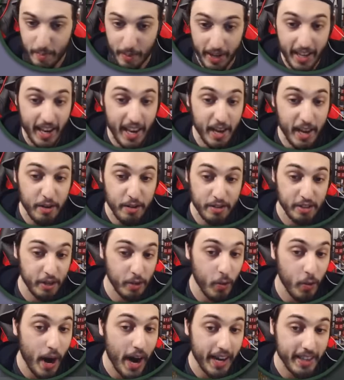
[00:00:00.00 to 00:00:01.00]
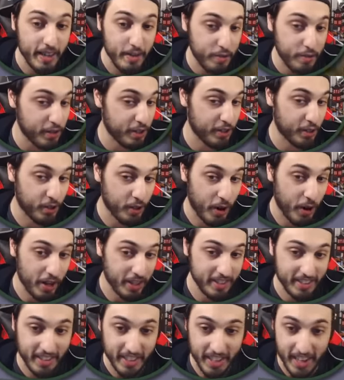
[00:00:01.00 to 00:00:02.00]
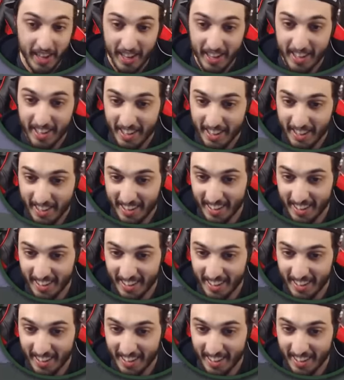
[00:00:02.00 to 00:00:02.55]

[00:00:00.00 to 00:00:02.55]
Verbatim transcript: Perché lei non si guarda i video nostri, eh?